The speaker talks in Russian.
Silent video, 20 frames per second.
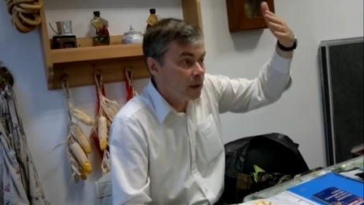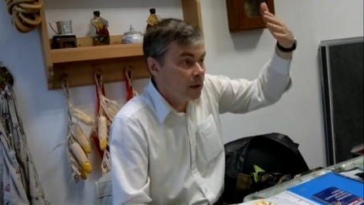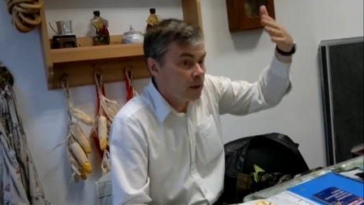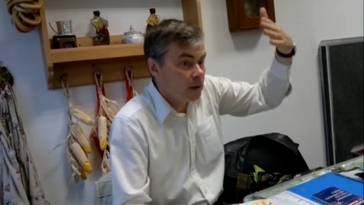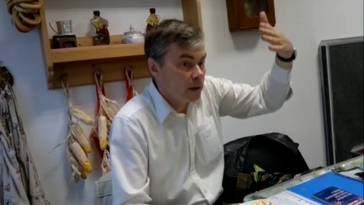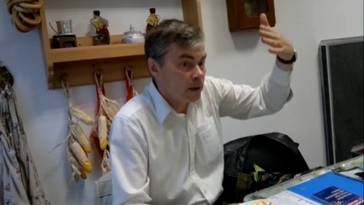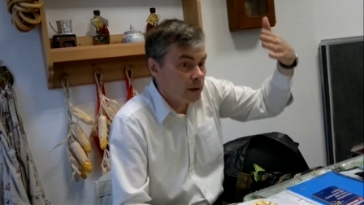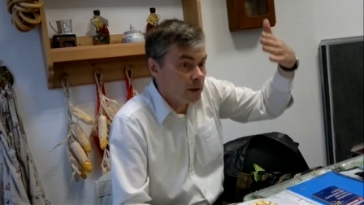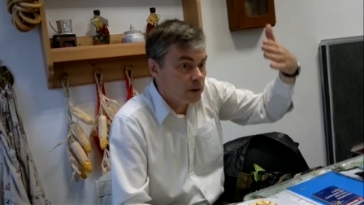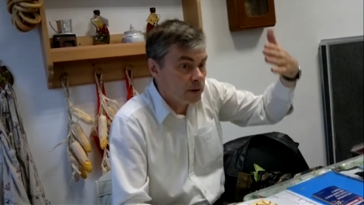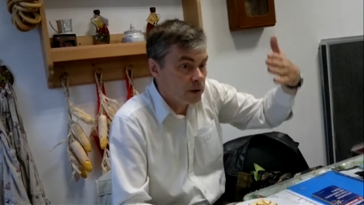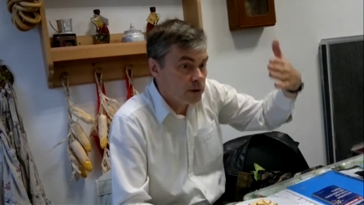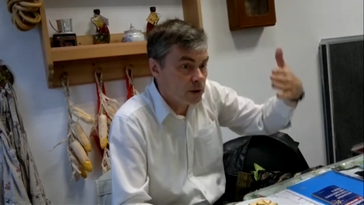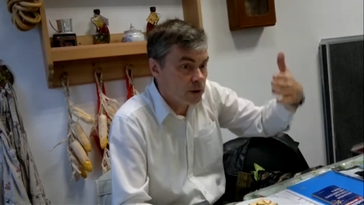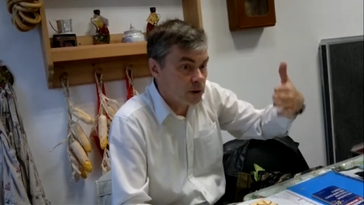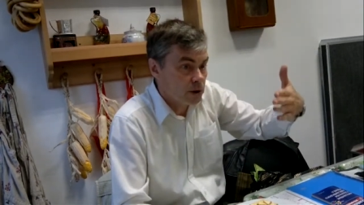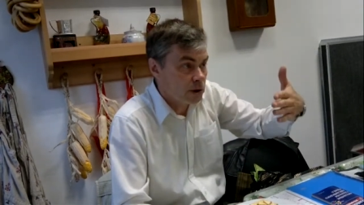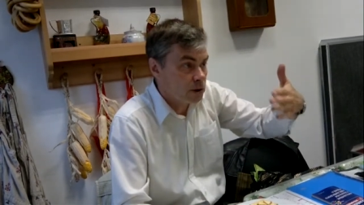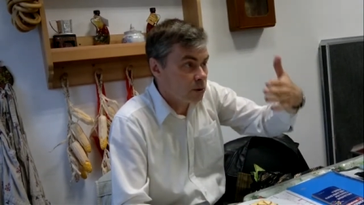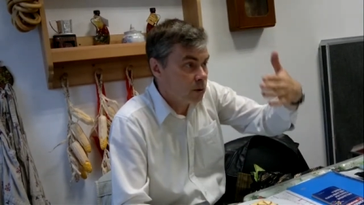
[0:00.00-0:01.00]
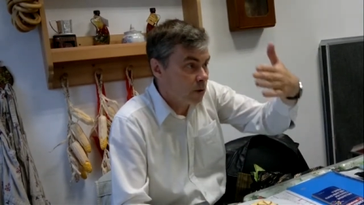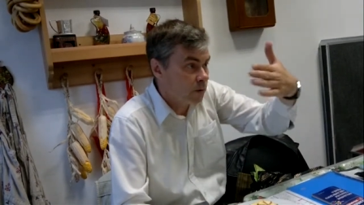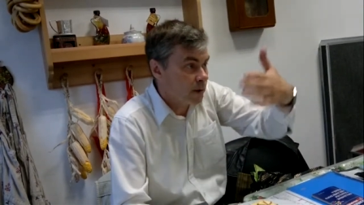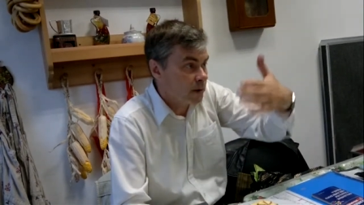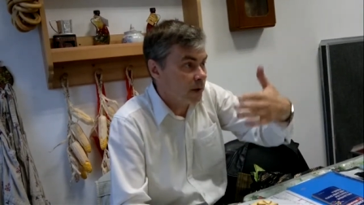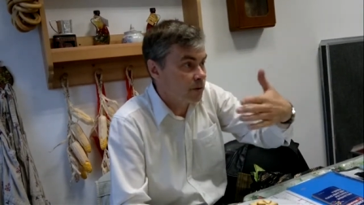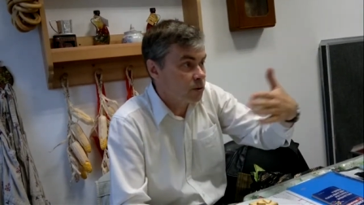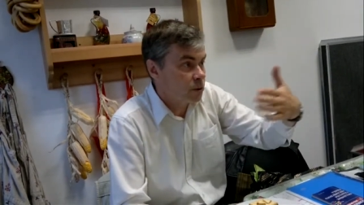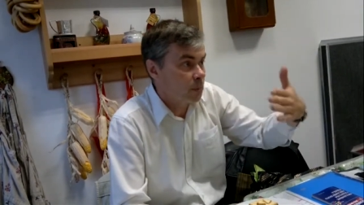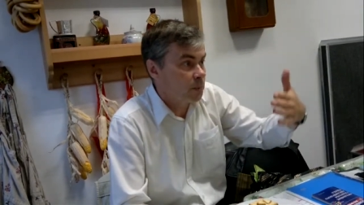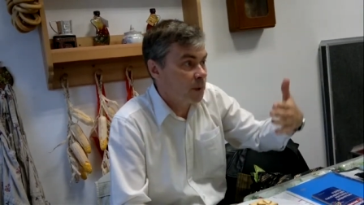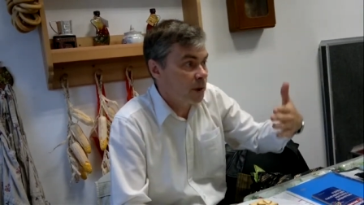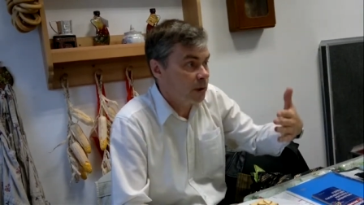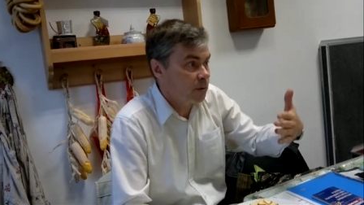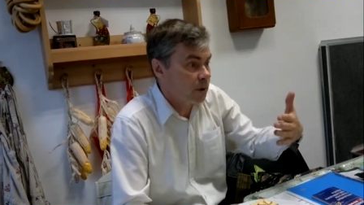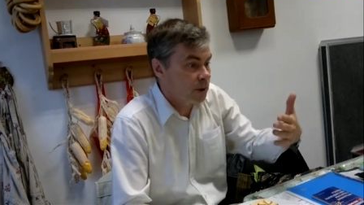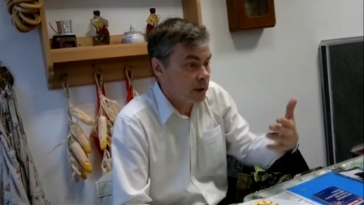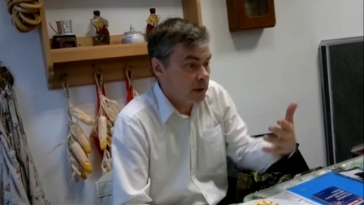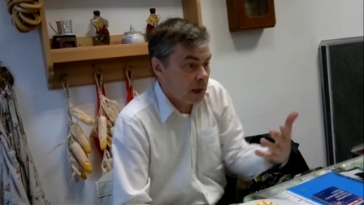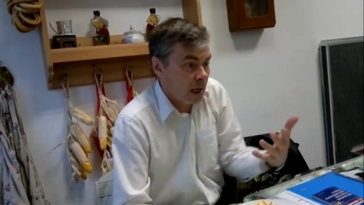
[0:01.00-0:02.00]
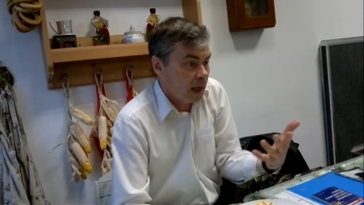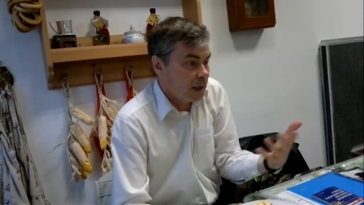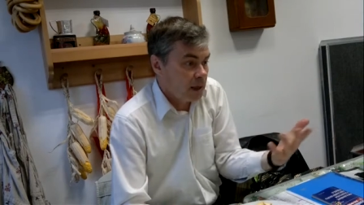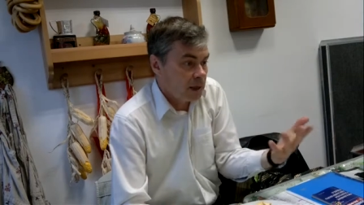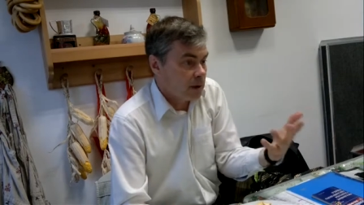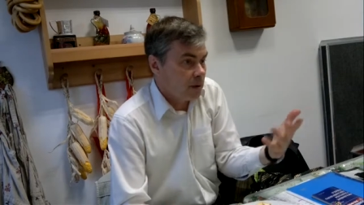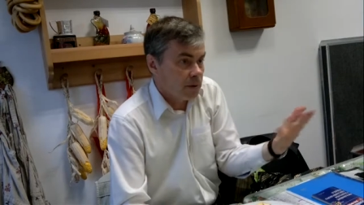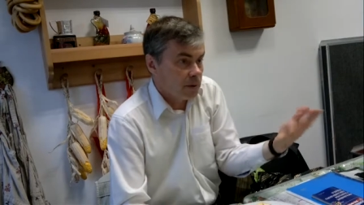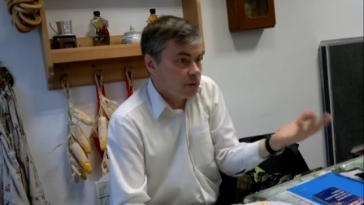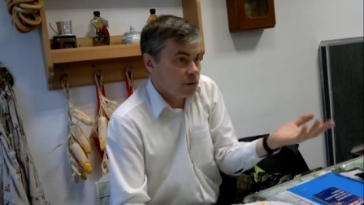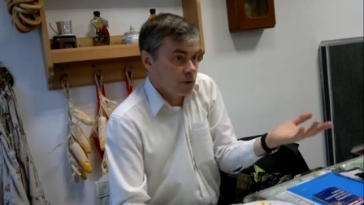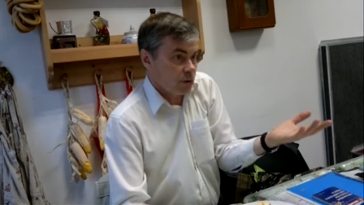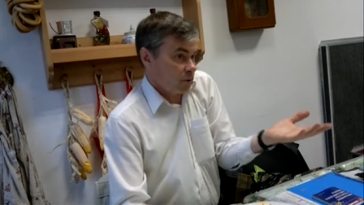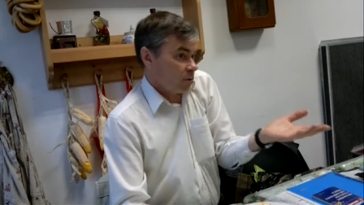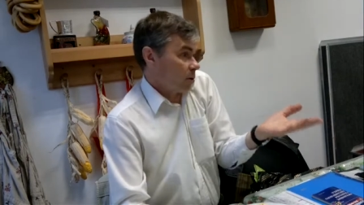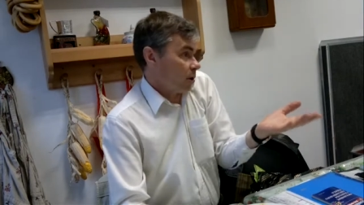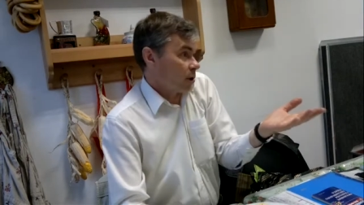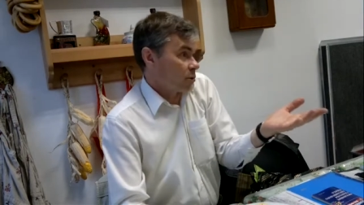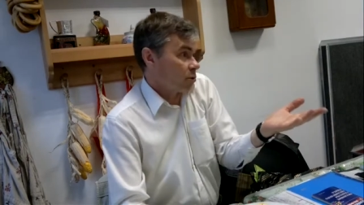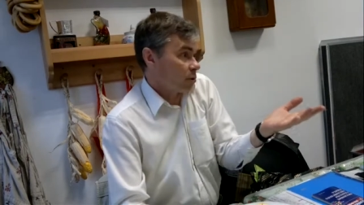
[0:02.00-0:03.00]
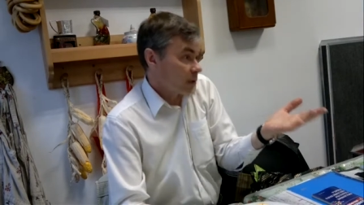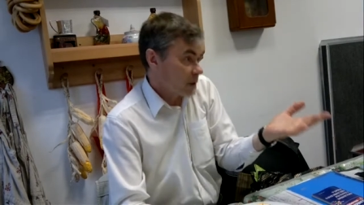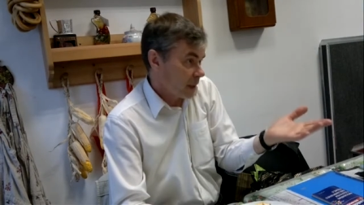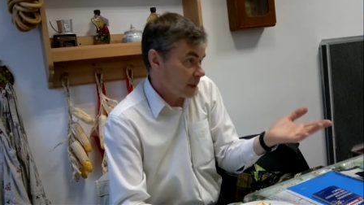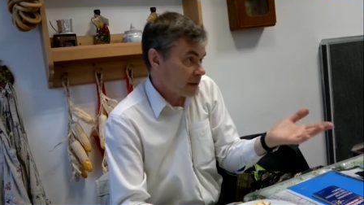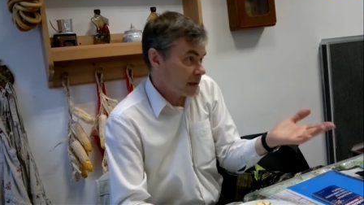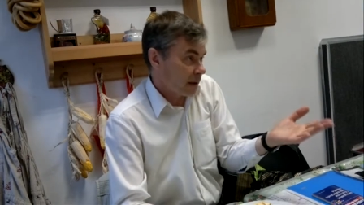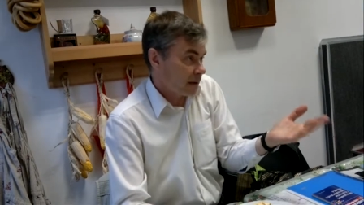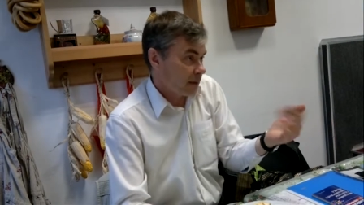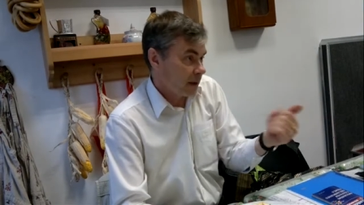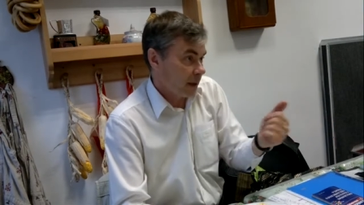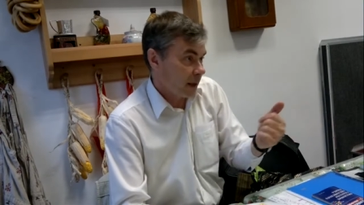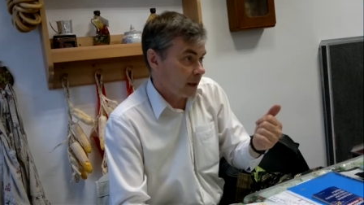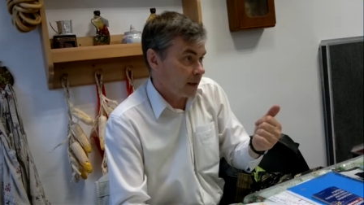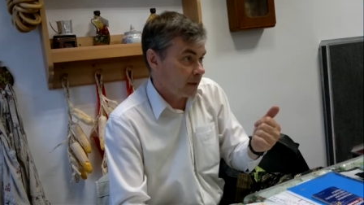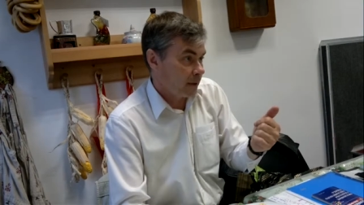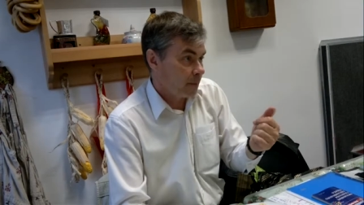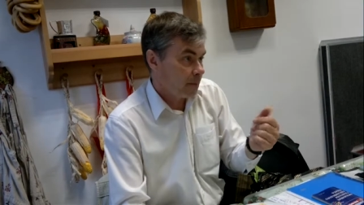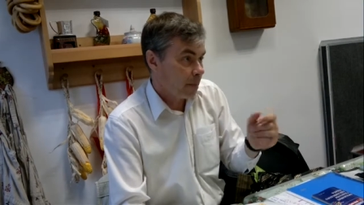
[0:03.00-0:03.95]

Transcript: э, тысячи слов это все переводят, а они-то ведь все только одно дресс говорят.